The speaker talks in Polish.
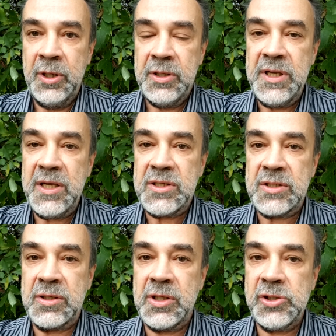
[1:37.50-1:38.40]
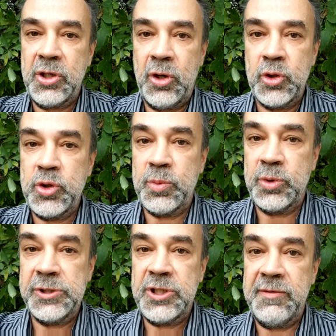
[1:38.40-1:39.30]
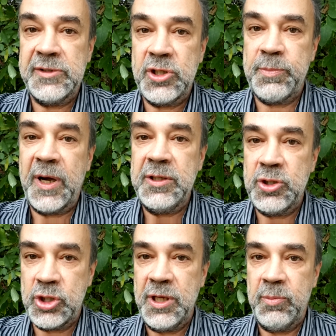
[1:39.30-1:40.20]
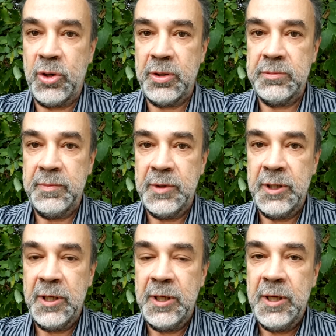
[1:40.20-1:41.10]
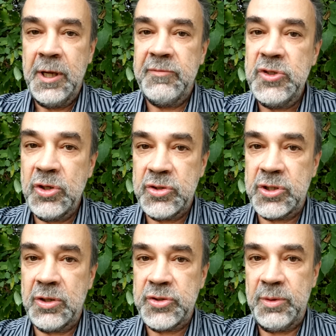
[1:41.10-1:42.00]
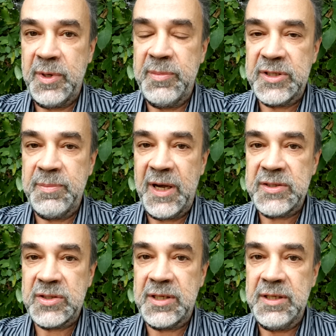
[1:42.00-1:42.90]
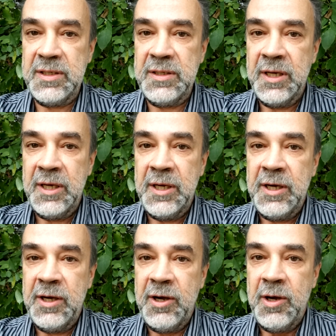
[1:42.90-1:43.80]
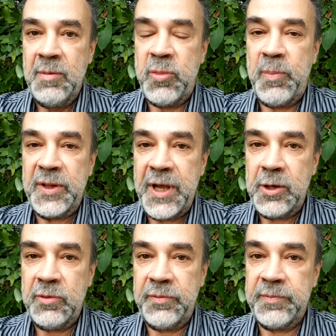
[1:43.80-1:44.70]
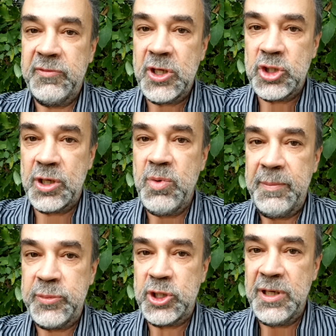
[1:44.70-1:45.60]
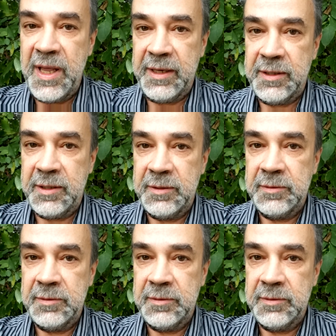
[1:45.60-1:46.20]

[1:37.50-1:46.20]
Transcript: Jest trochę osób, które się wręcz panicznie boją. Widząc osobę bez maski, popadają w jeszcze głębszy lęk.